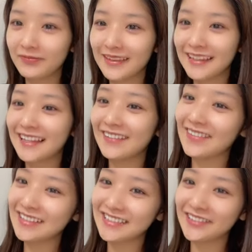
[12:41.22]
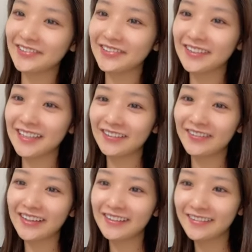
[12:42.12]
行きますよって
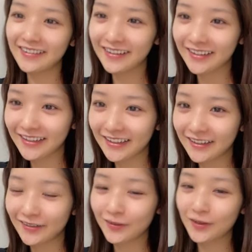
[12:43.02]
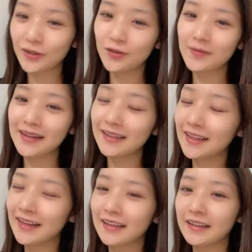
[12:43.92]
呼ばれるかわかんないけど呼ばれ
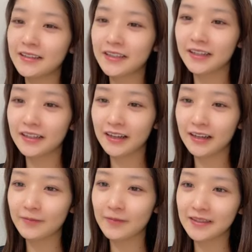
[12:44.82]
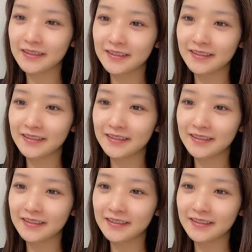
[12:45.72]
たら行かしていただきます